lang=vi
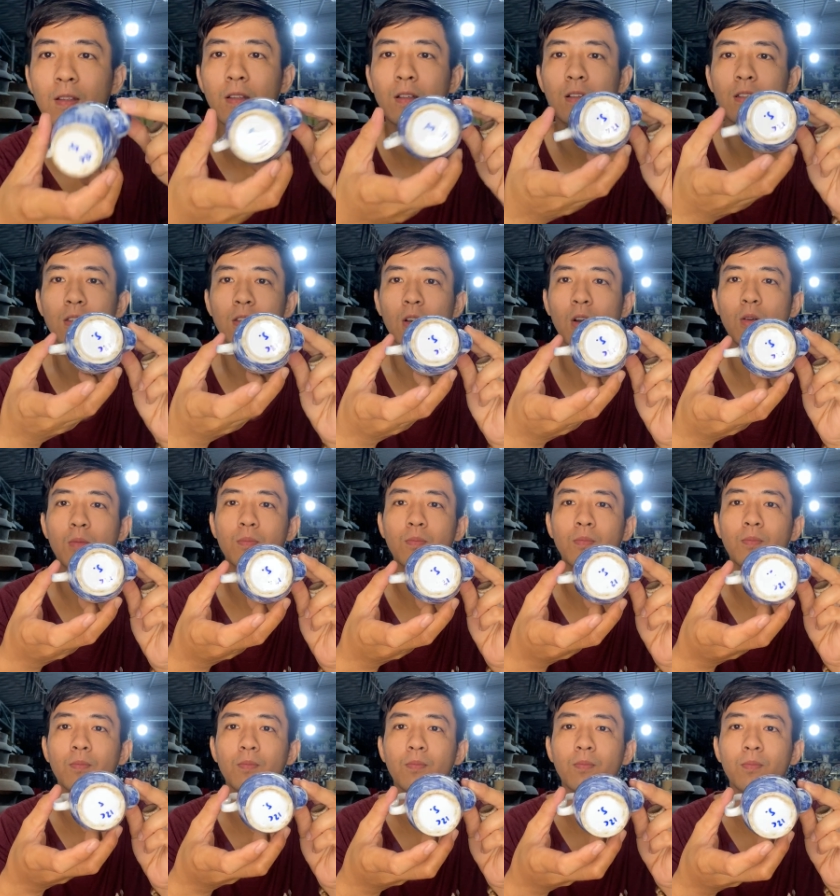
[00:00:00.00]
đó chôn
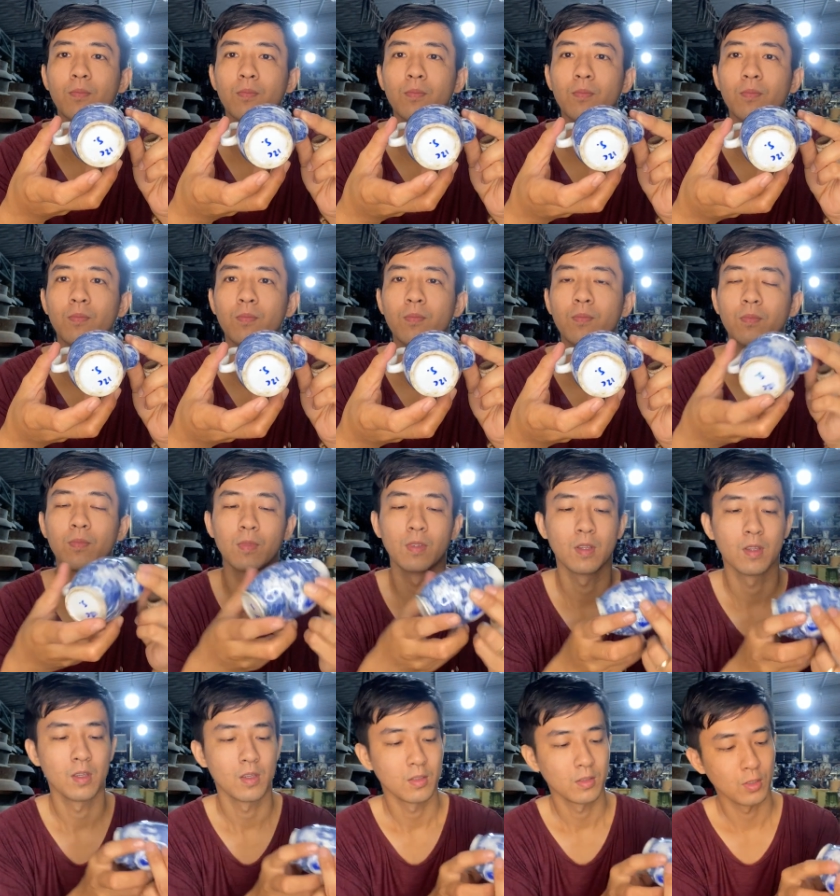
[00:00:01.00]

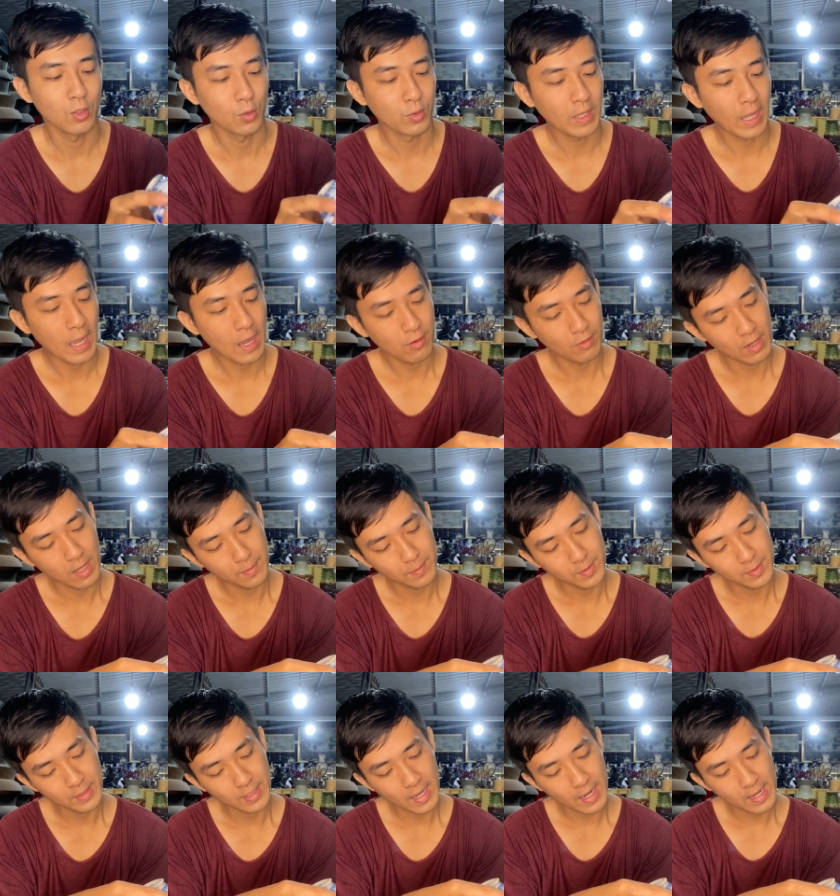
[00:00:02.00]
chiều cao là
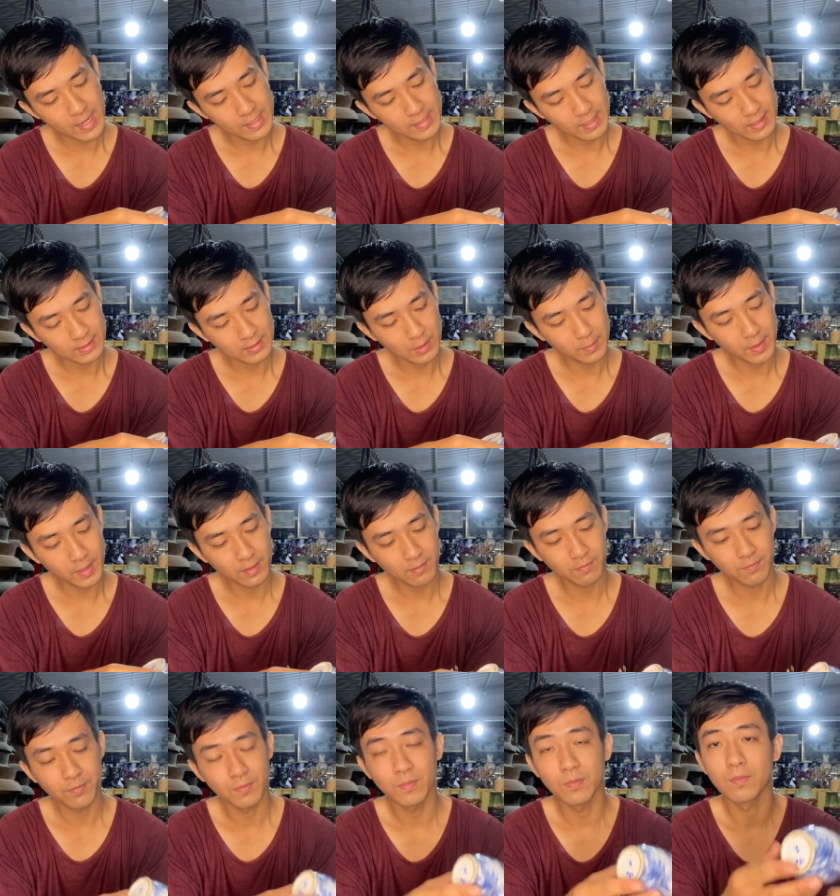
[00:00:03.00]
12 cm
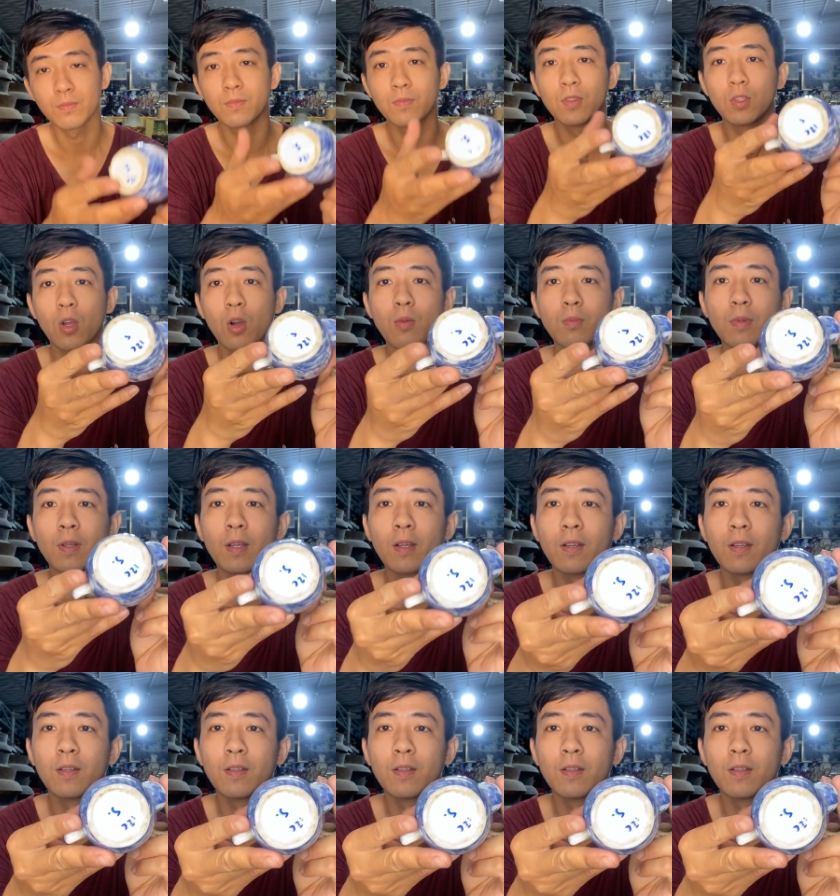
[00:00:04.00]
chôn nè